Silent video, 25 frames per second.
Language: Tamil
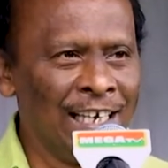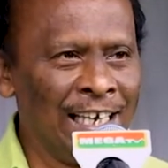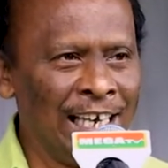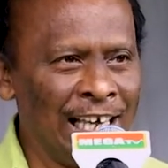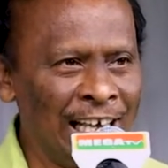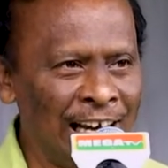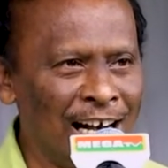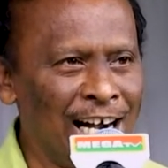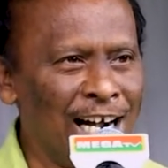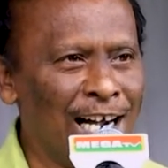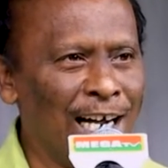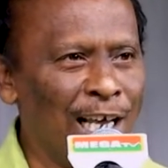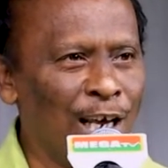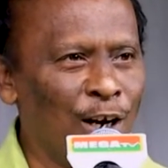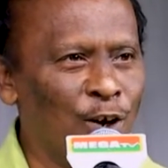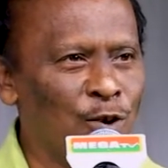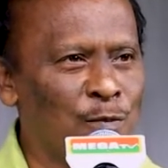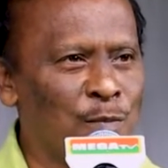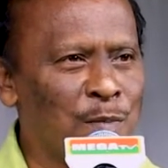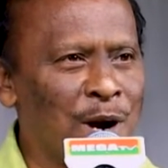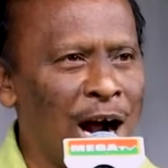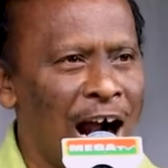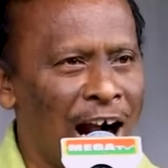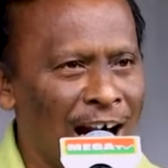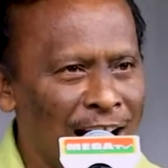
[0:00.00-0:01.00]

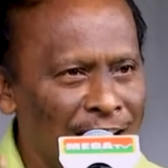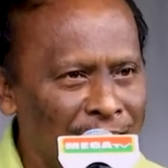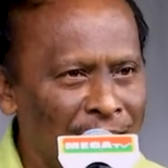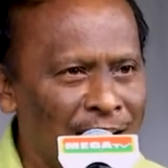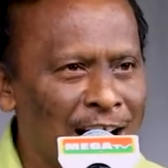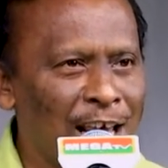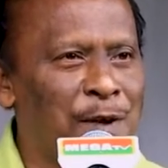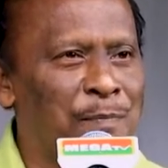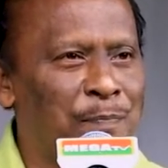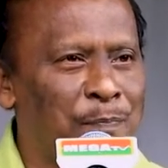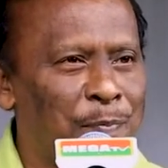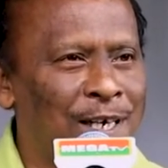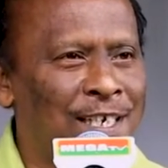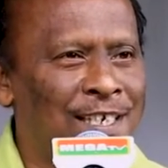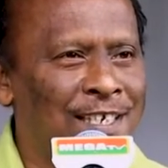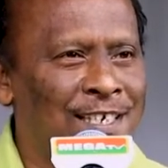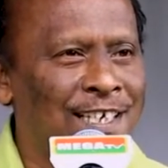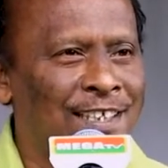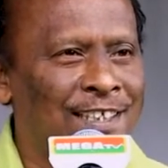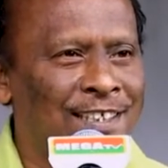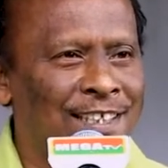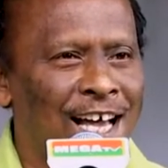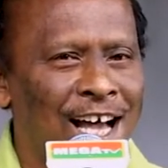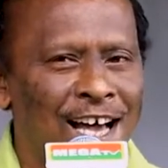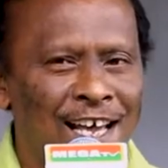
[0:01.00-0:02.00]
இரண்டிலும் அண்ணனை
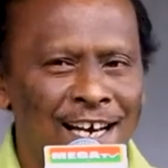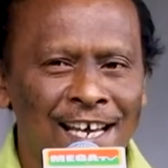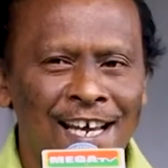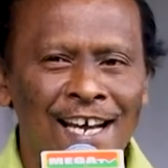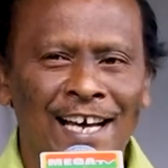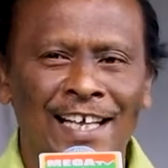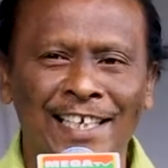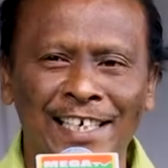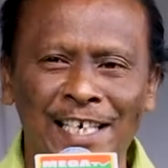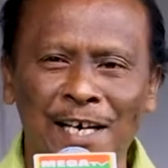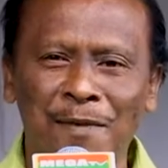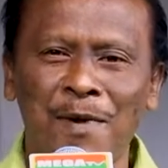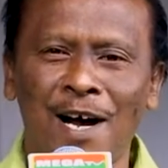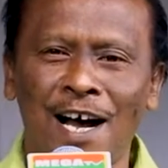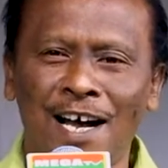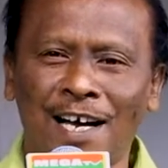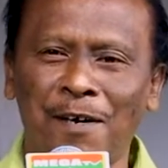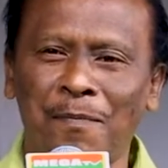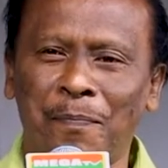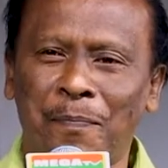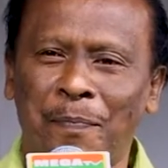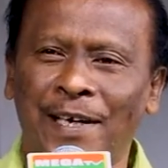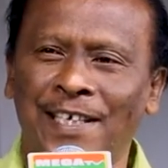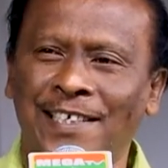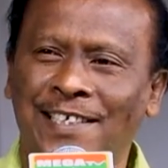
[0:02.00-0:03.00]
பற்றித்தானே
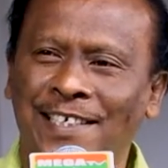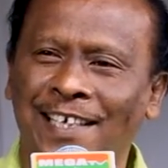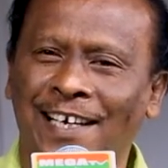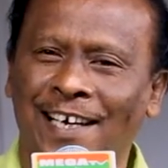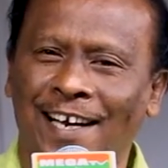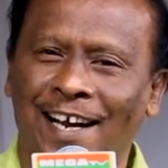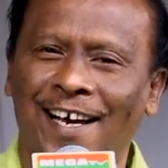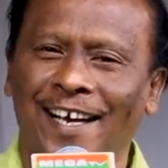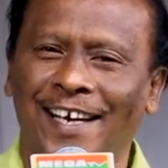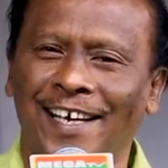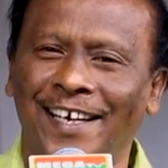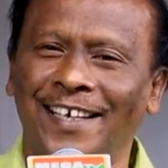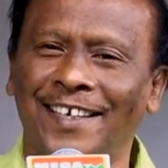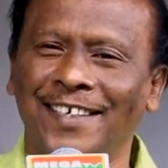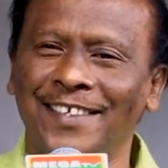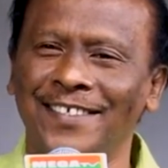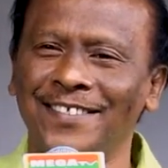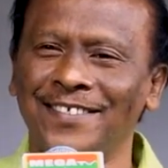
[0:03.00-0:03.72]
அதிகமாக பேசுகிறாய்